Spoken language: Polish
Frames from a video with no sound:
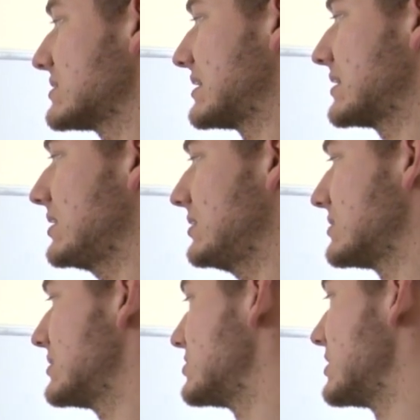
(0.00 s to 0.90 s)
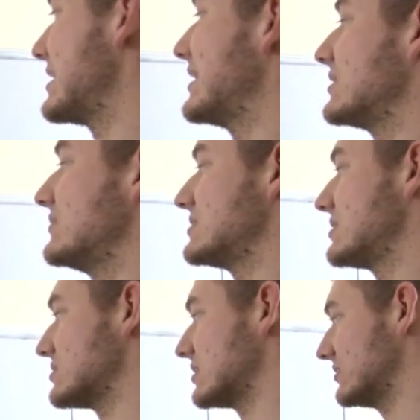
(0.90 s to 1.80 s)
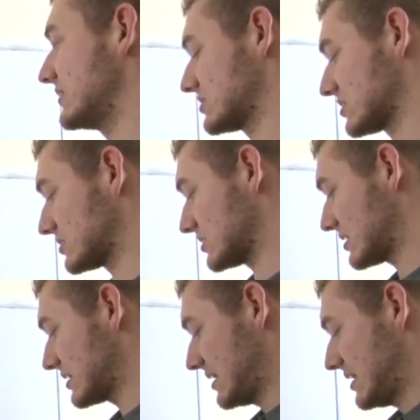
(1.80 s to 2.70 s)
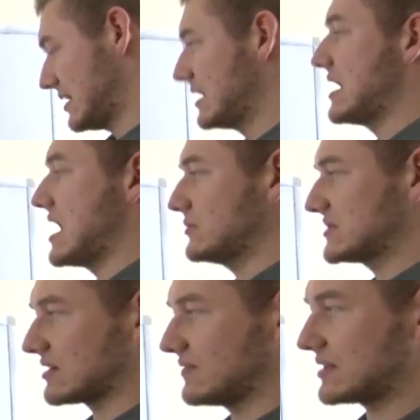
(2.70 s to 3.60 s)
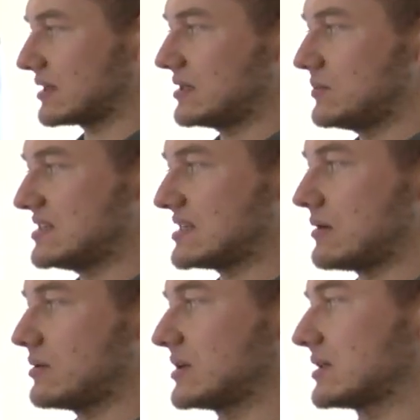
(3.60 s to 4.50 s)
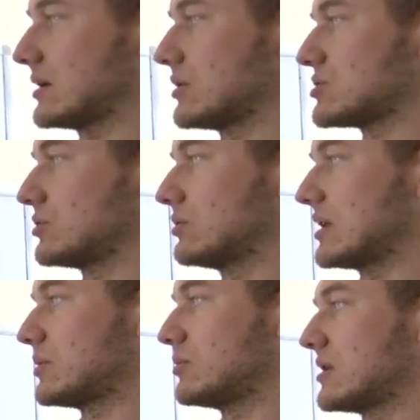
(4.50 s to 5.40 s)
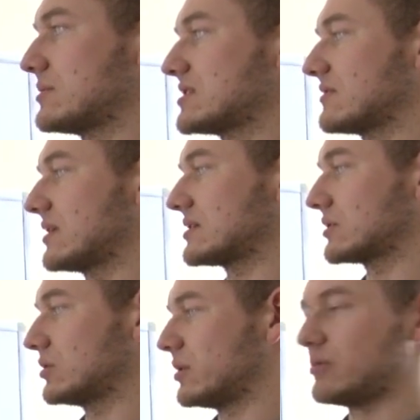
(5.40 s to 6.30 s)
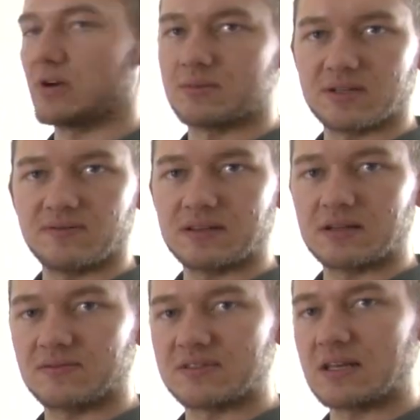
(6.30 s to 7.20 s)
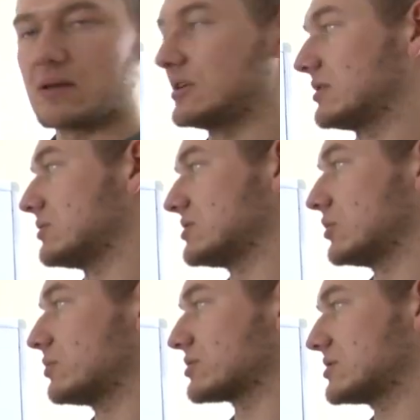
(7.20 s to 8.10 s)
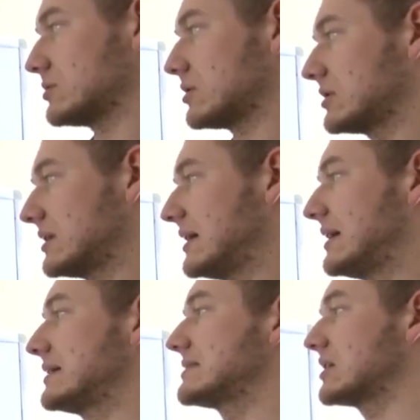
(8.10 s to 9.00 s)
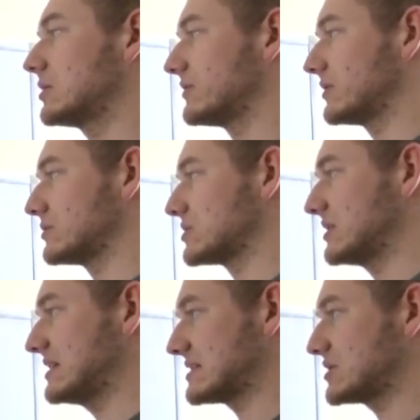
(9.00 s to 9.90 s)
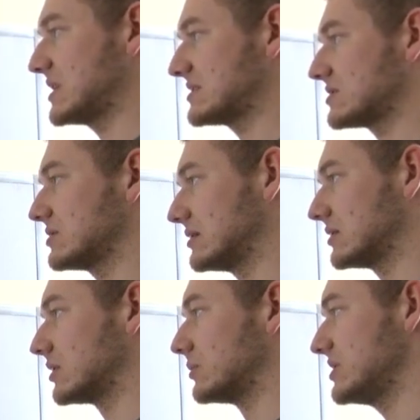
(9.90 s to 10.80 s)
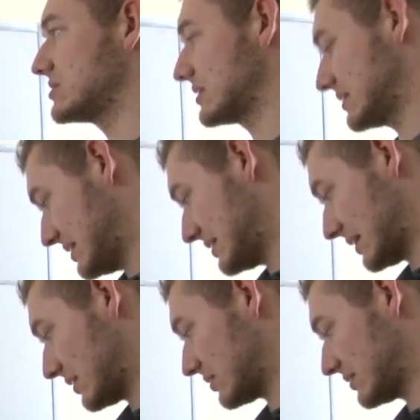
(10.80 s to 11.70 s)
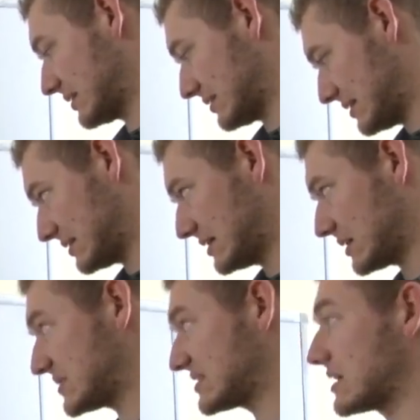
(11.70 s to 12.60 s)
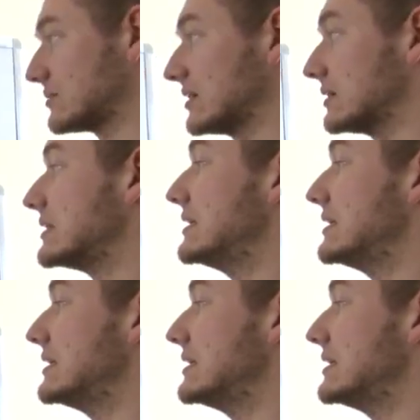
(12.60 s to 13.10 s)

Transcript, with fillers: z energii kinestycznej relatywistycznej 2 trzecie. mc kwadrat nie pisałem, dlatego że tutaj by było mc kwadrat, tu by było mc kwadrat, wzajemnie to by się uprościło. Z tego powodu, żeby nie zaśmiecać tylko obliczeń, nie, tego, nie, nie napisałem tego.